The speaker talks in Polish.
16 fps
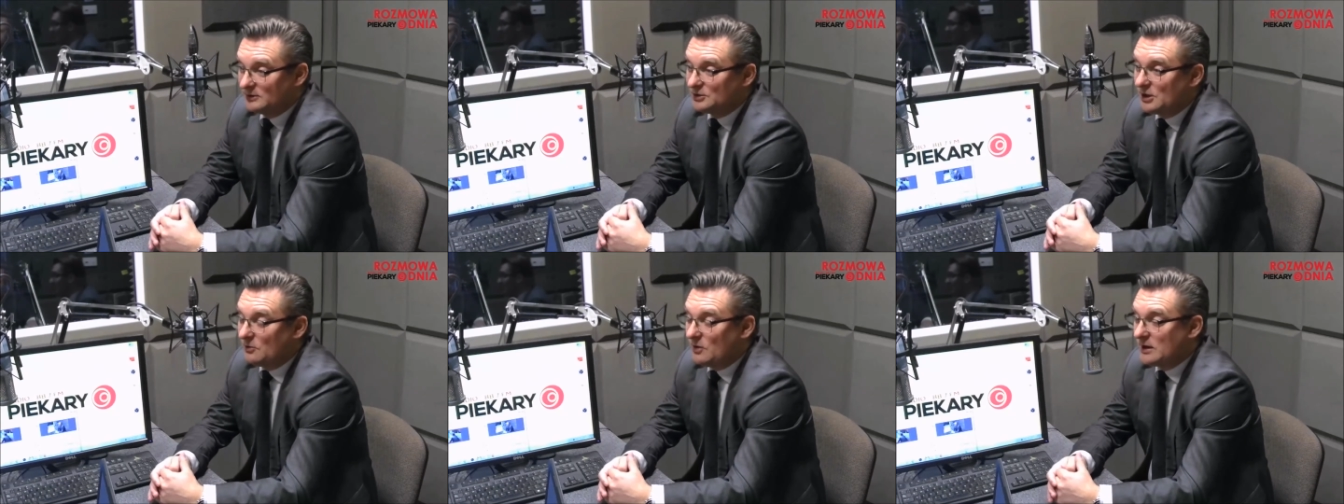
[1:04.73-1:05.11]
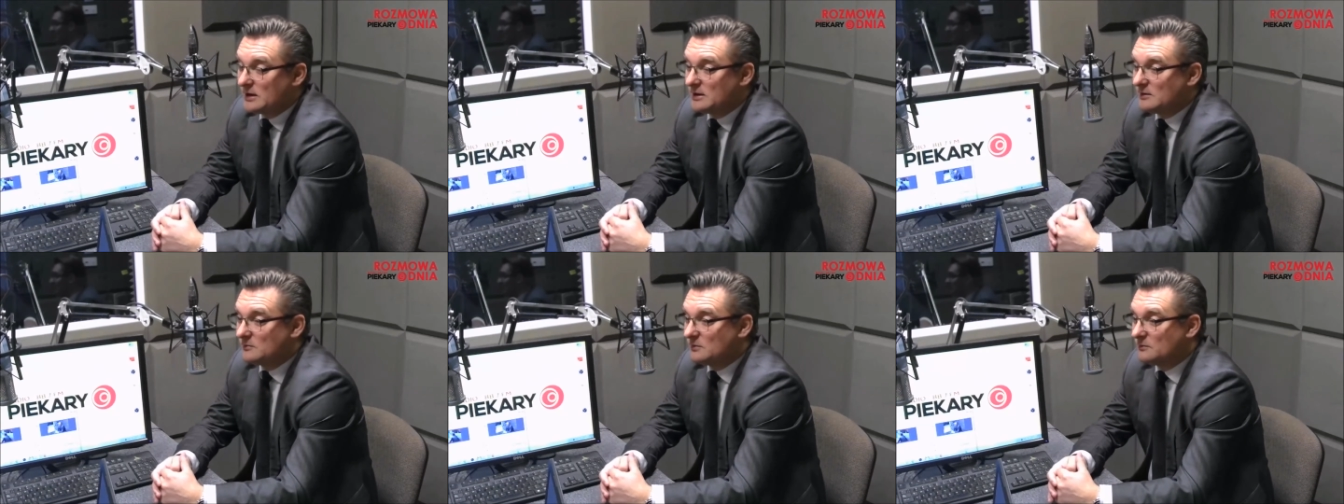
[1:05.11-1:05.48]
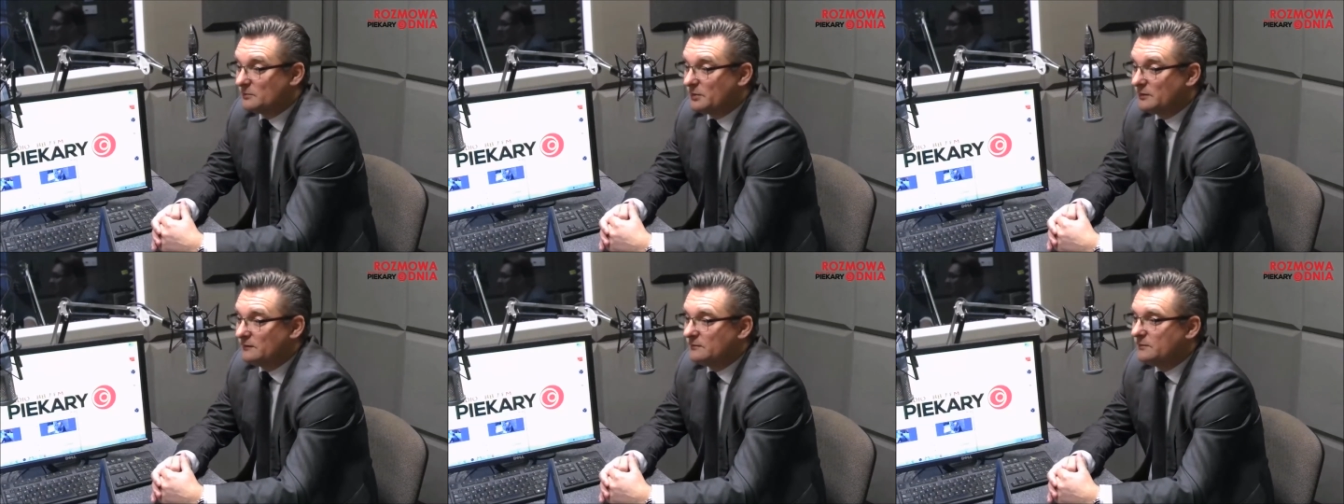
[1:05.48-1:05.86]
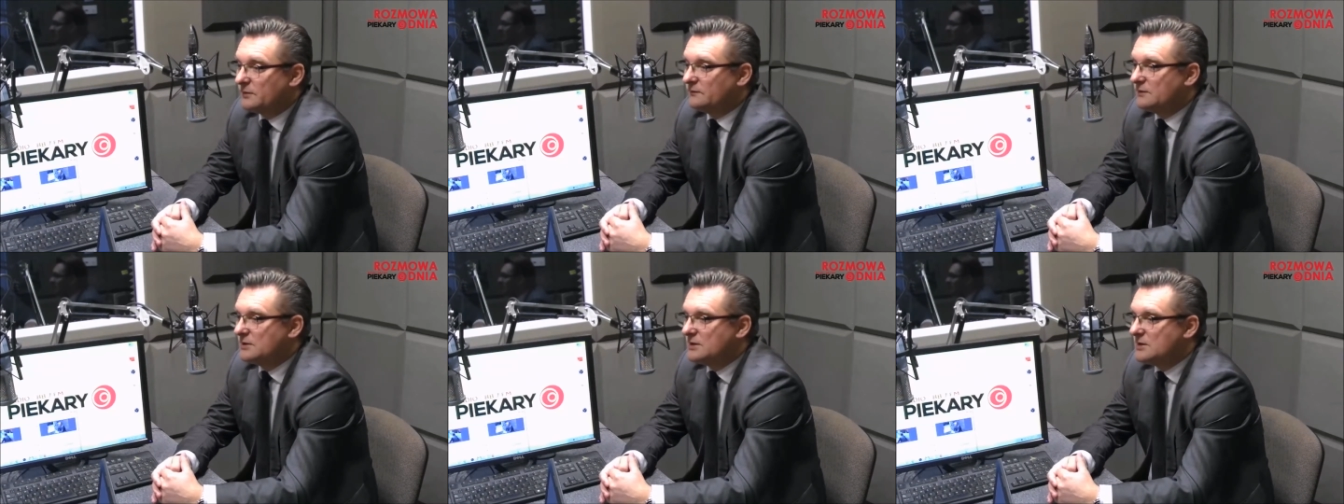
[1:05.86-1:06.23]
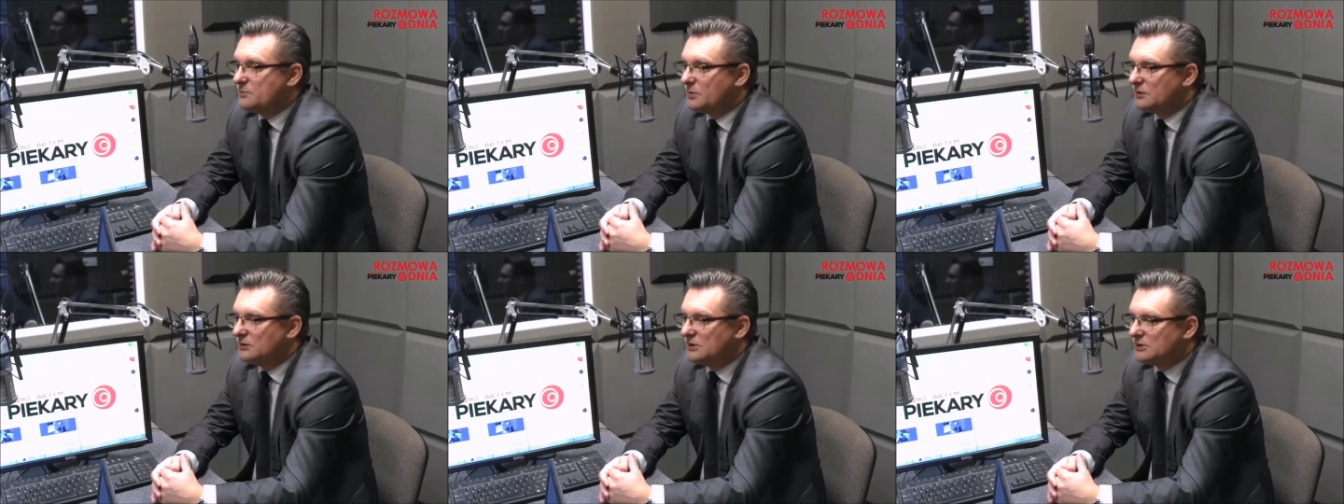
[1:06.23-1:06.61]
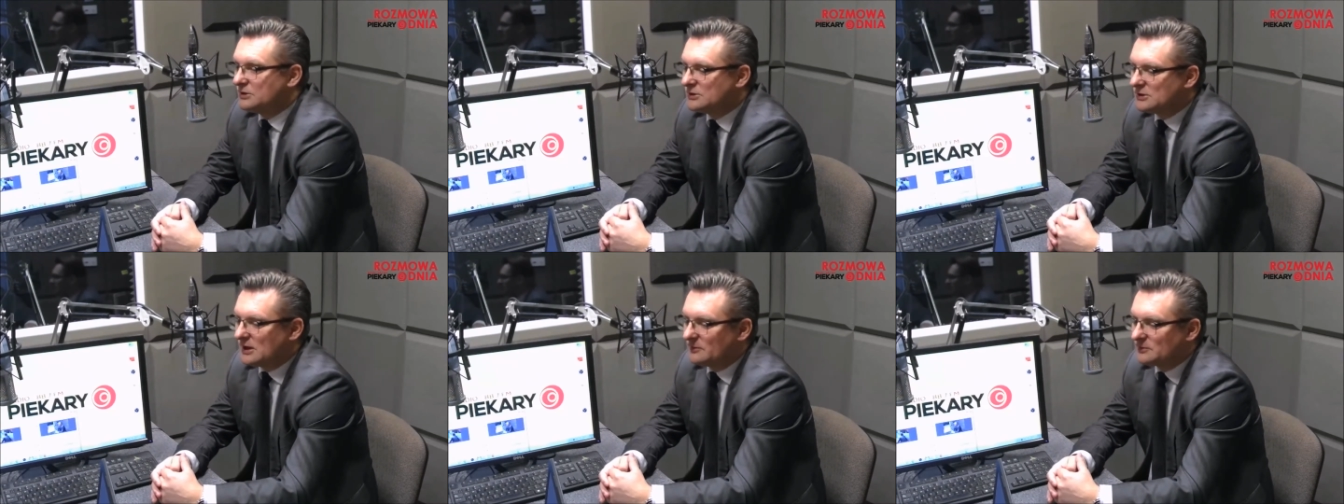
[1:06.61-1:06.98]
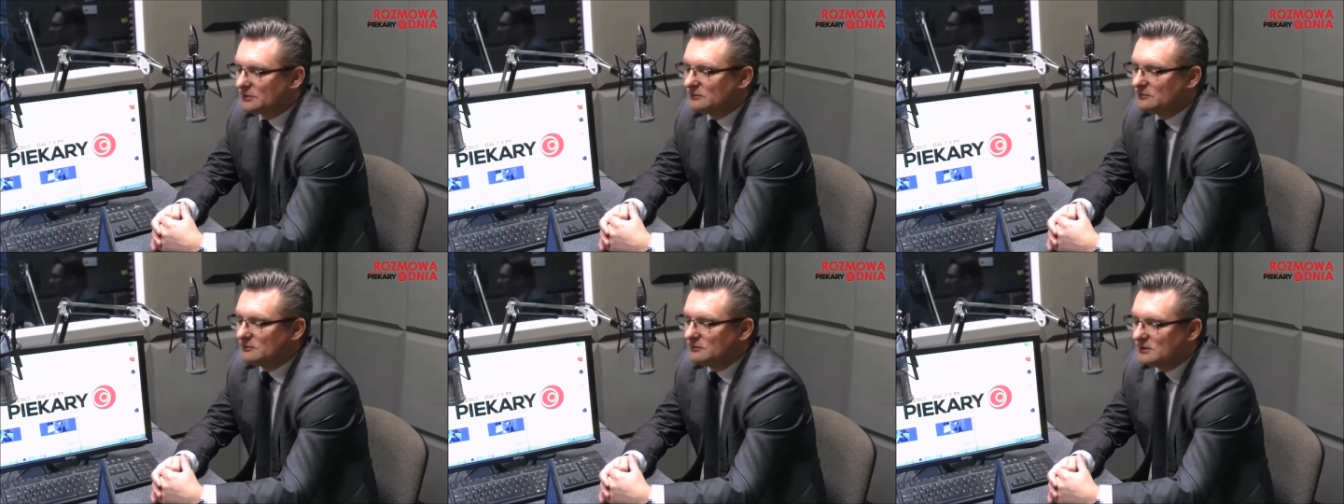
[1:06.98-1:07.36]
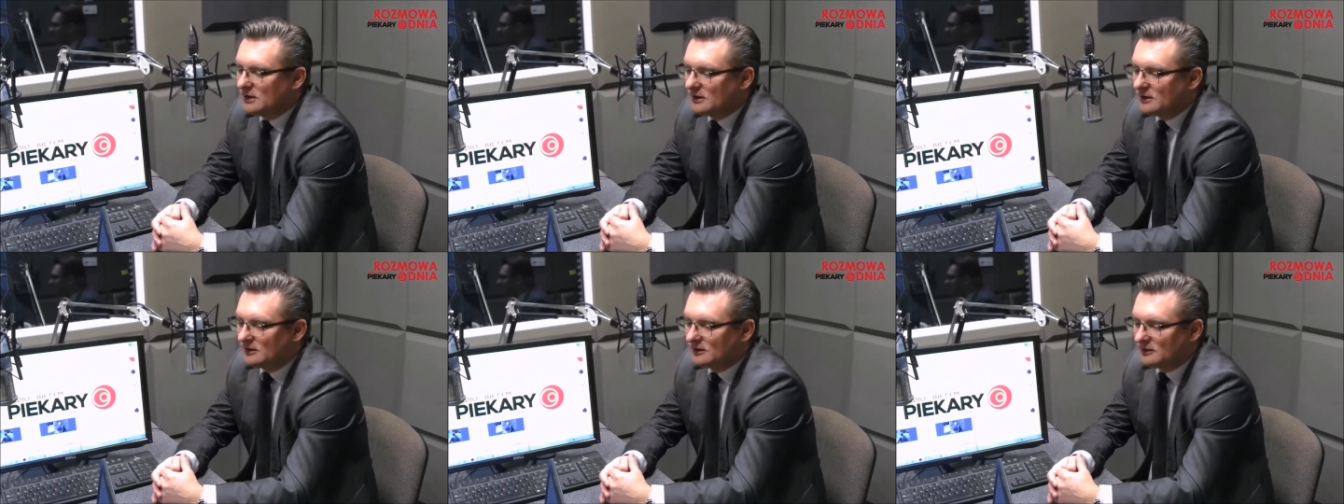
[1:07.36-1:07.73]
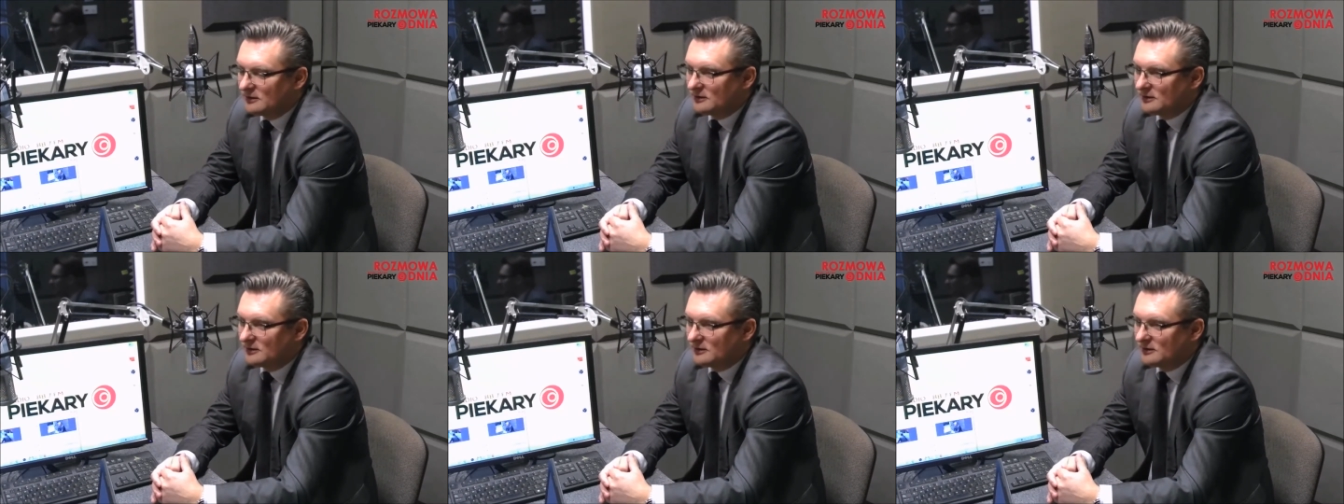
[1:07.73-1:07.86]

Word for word: działaniem, po, powinny podnieść absolutnie